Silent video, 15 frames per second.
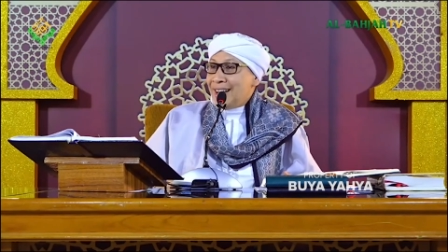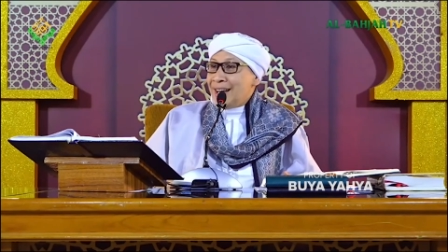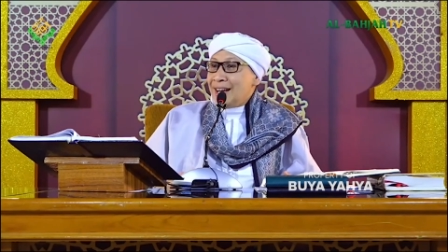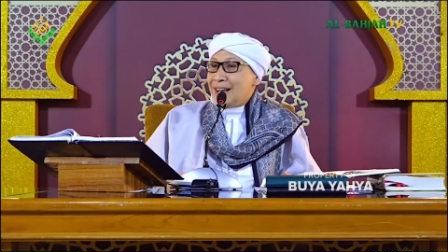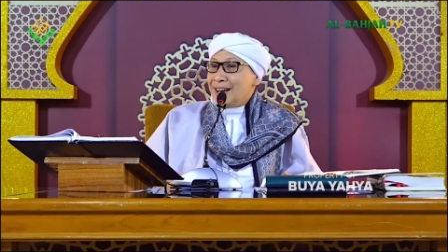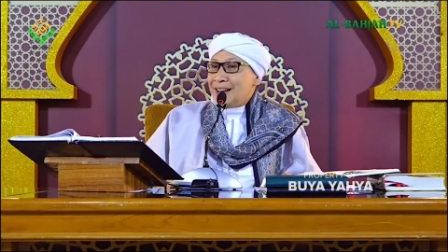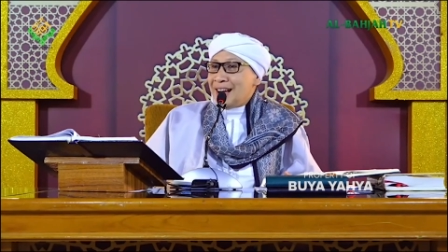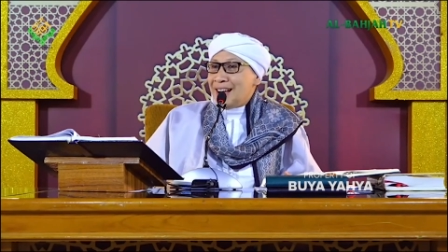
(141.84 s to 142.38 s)

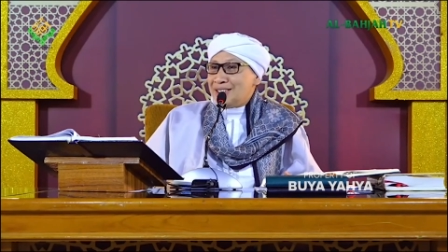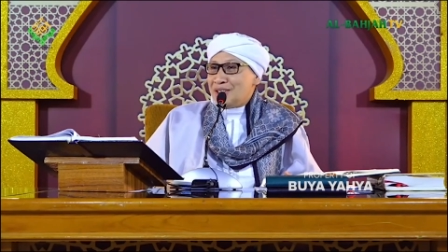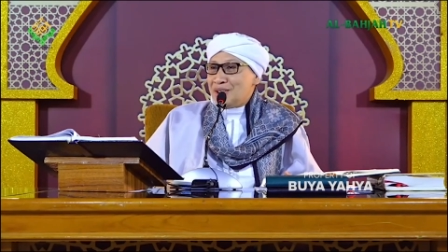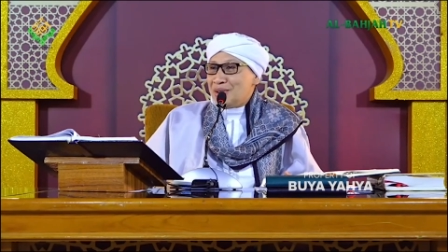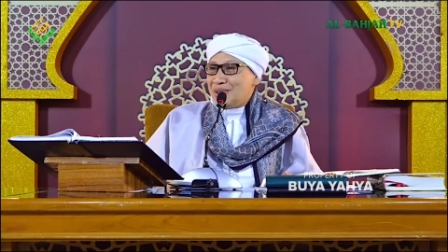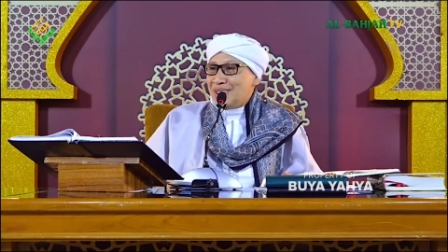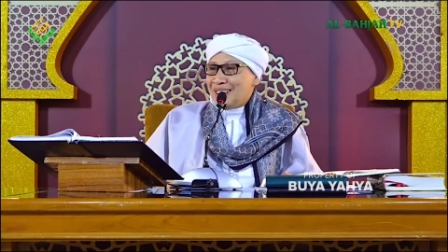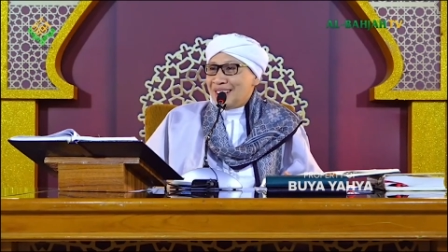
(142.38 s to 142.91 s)
Ini kan
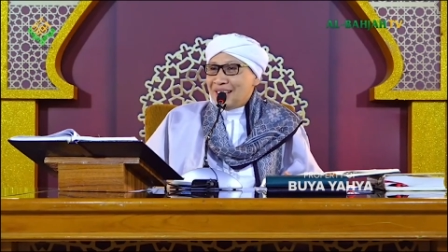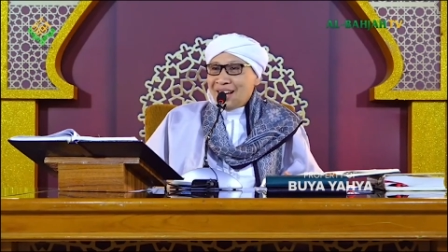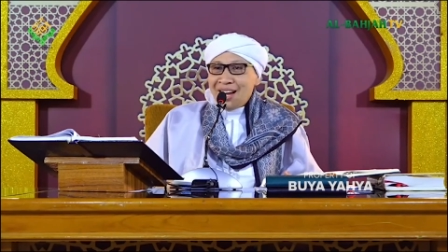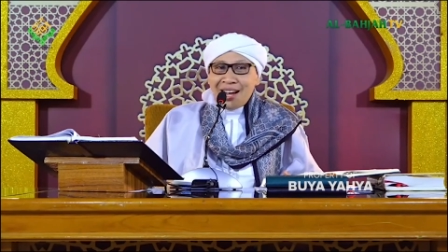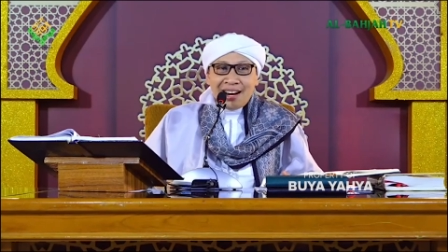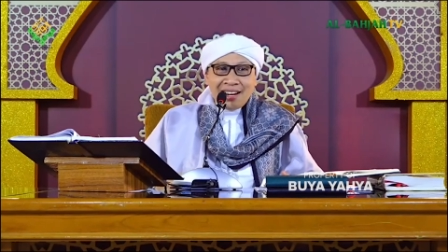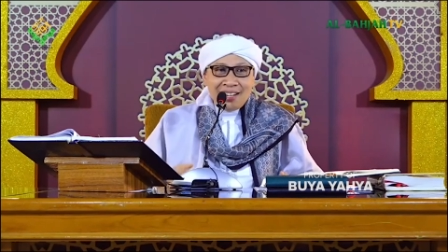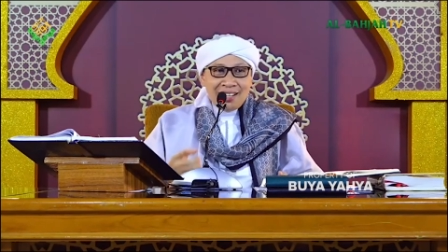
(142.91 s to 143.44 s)
kacau.
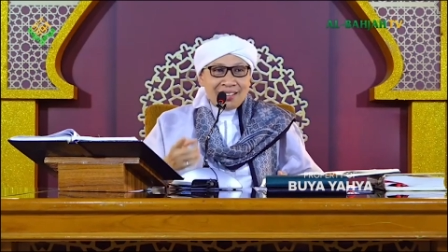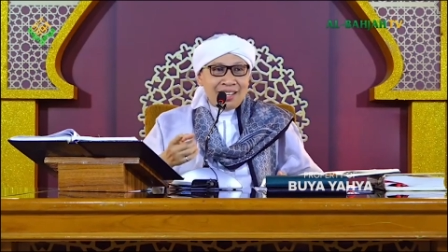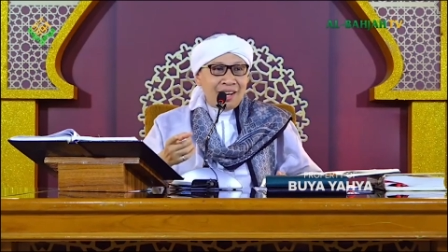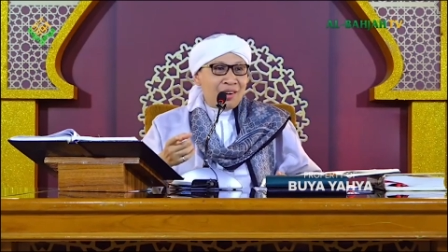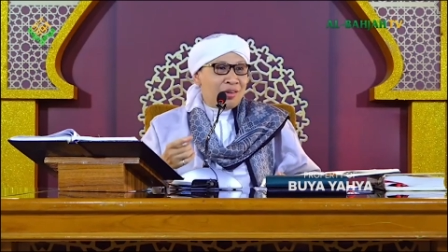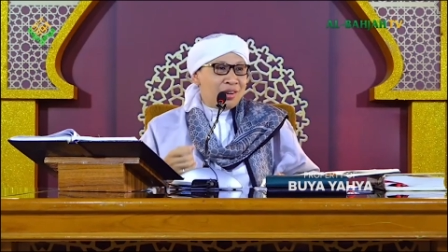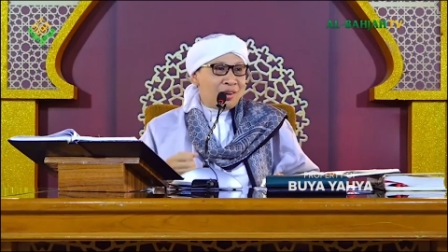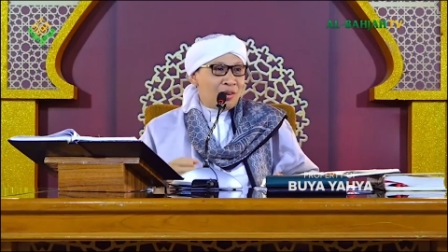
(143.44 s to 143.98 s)
Akhirnya
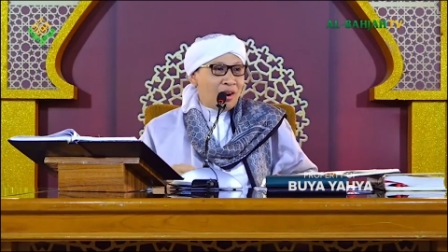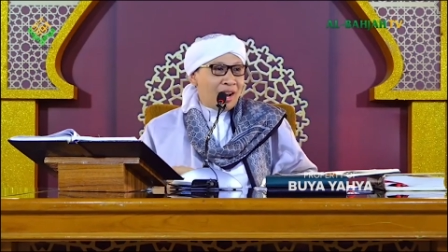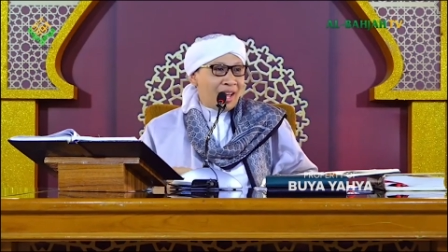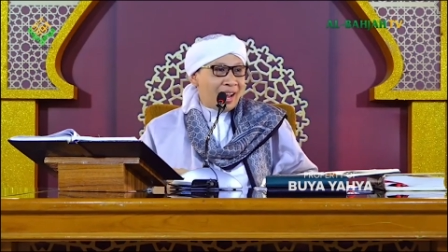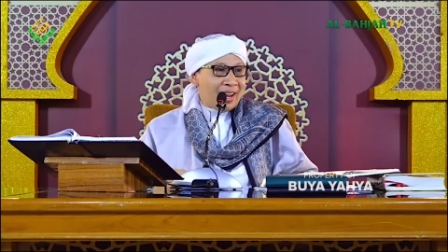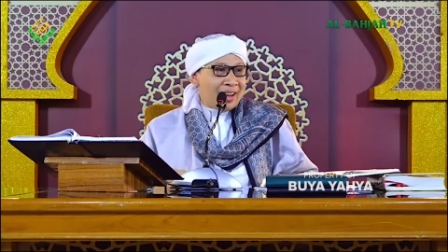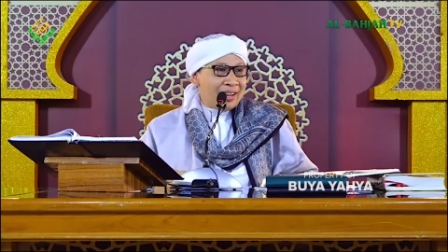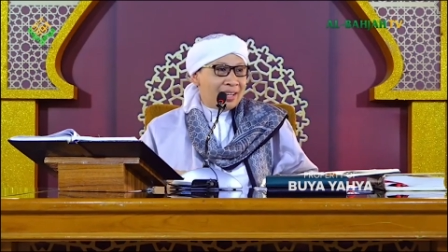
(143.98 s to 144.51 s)
takut
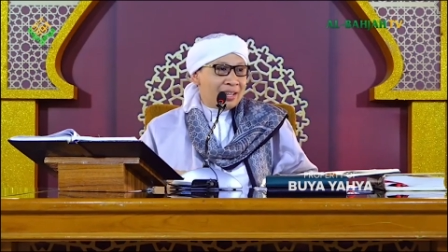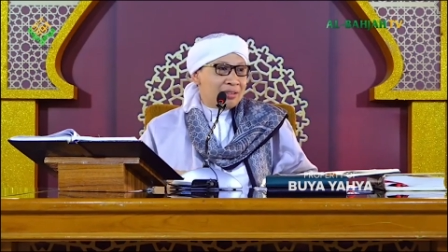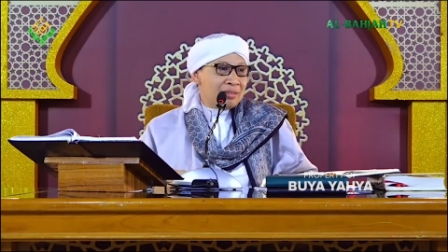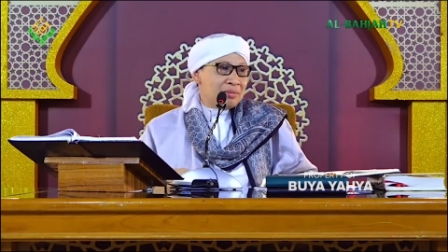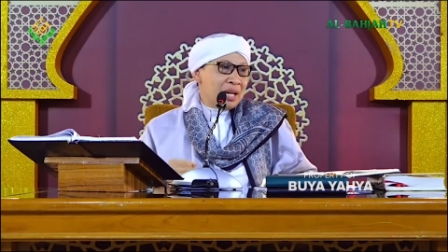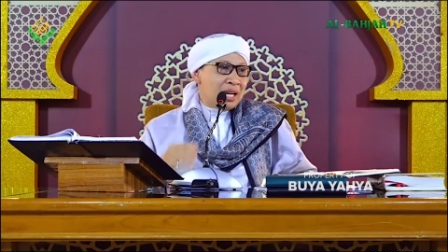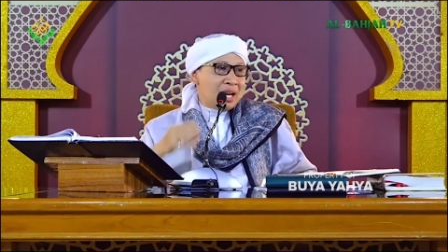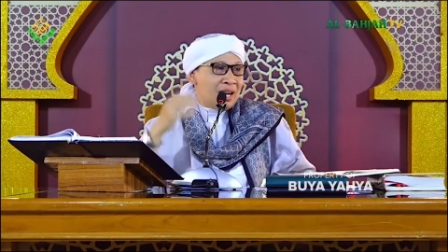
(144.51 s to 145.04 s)
nolak.
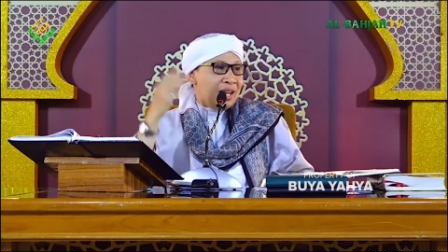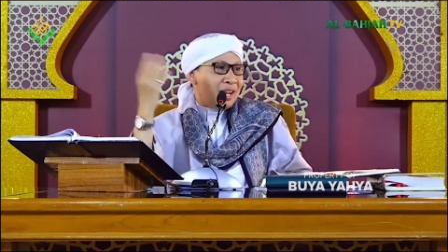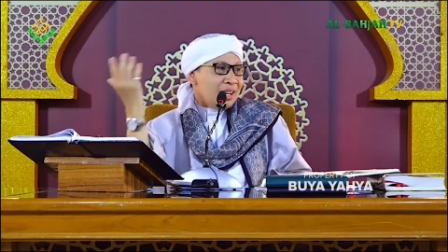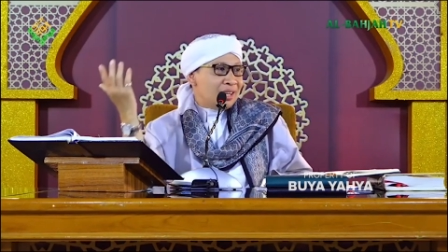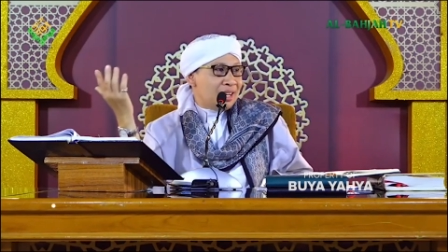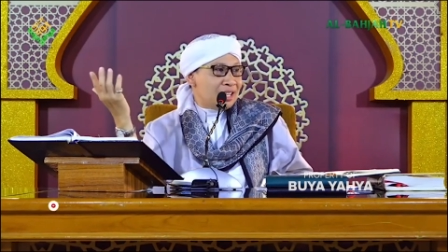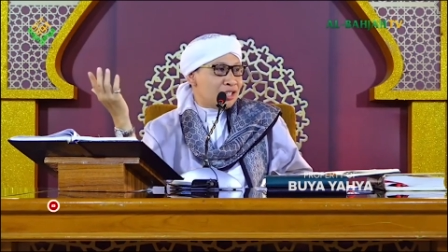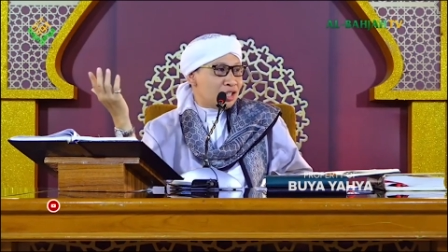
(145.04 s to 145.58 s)
Padahal
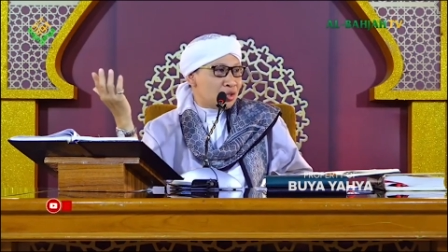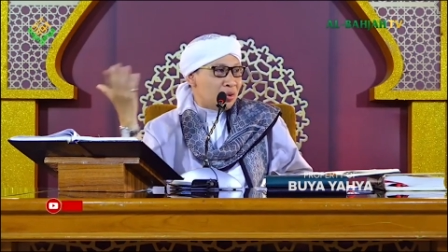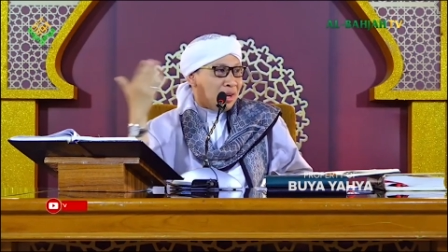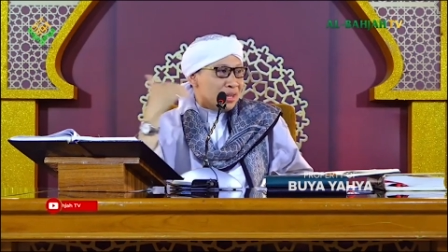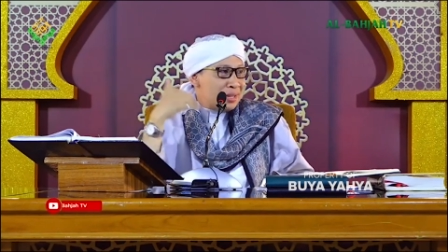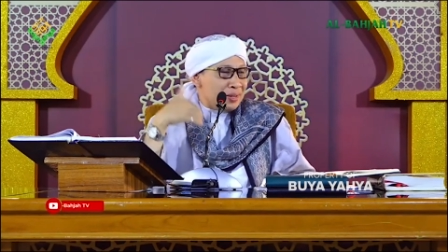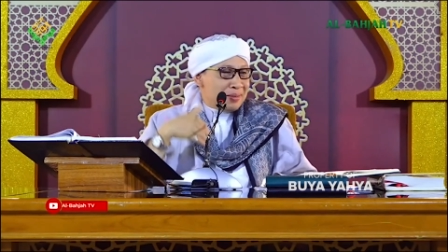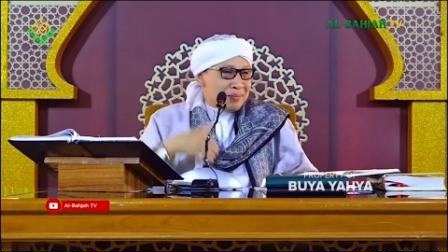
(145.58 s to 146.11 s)
tidak
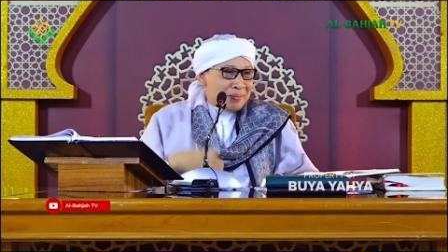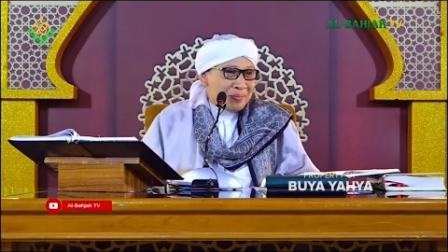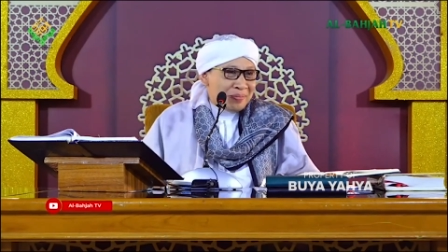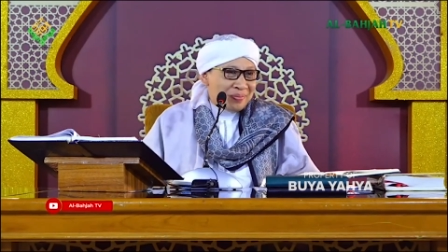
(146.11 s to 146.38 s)
sesuai.